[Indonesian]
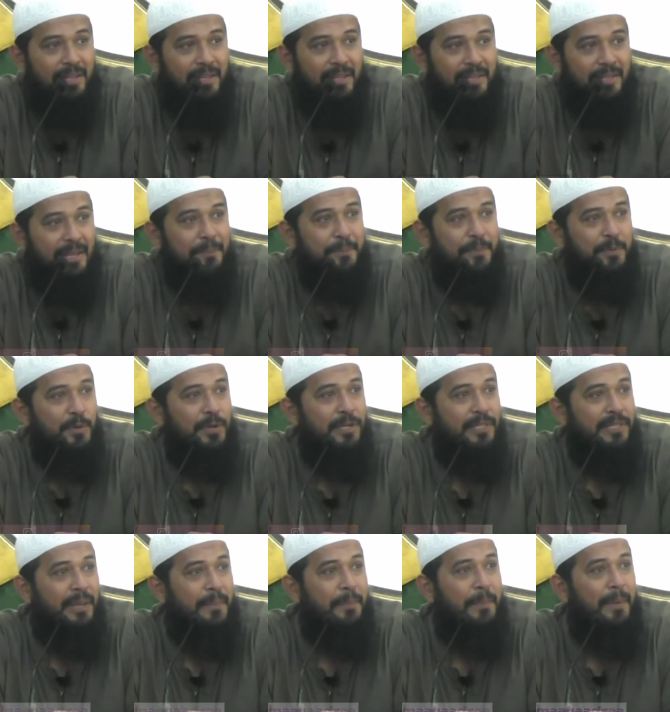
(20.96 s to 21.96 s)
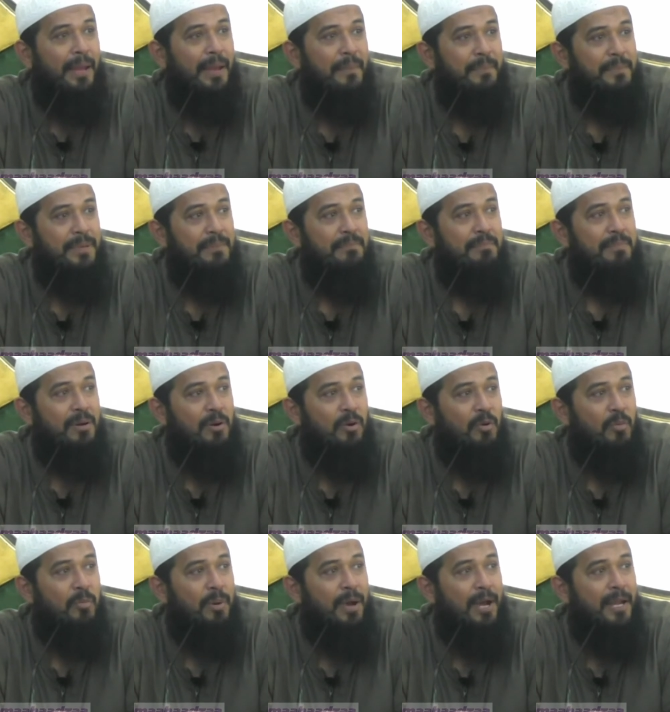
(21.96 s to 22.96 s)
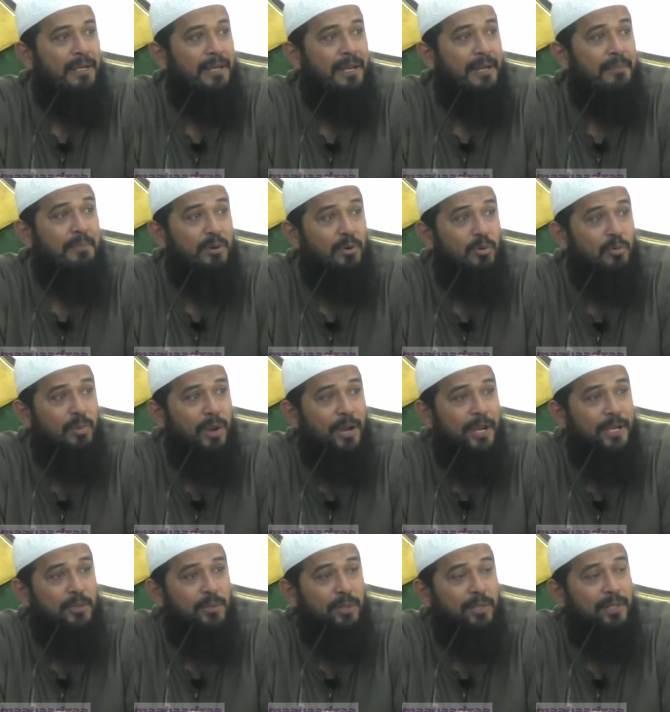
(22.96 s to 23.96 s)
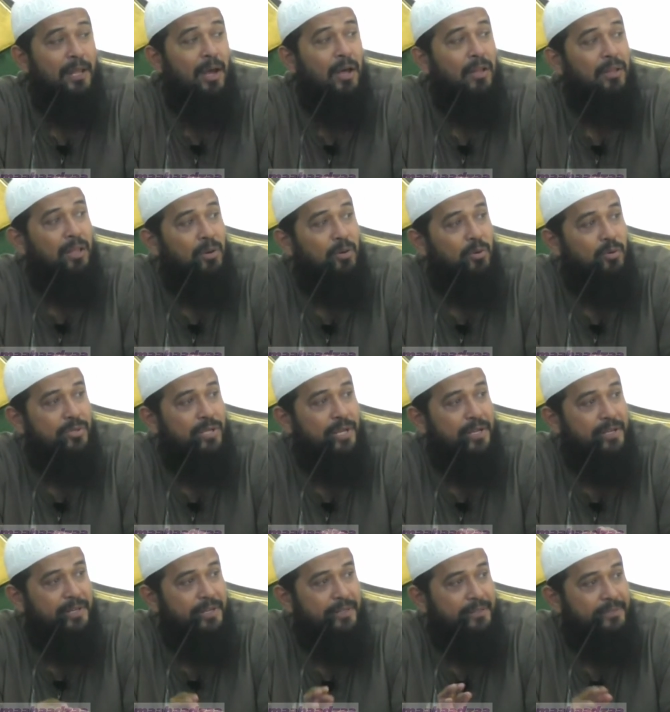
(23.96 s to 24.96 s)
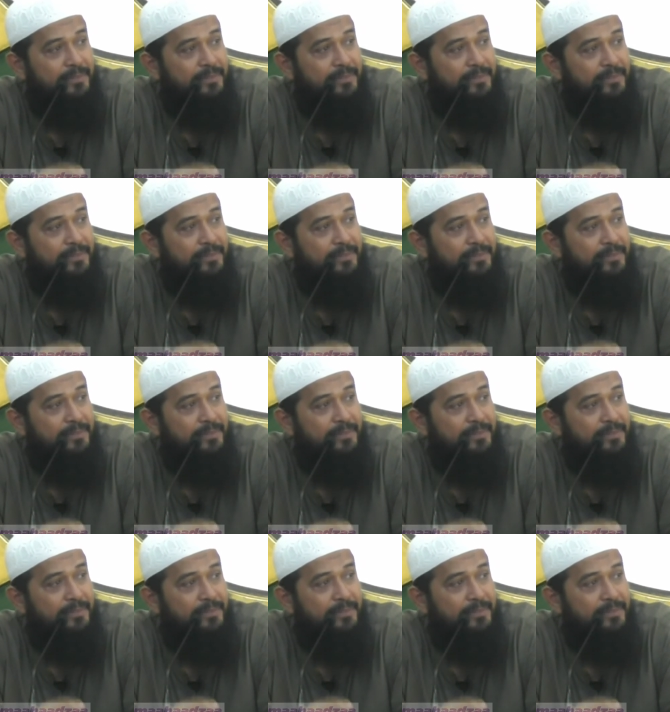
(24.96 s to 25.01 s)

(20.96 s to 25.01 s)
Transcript: Yang perlu kita pahami merubah dan merubah itu adalah Allah urusannya.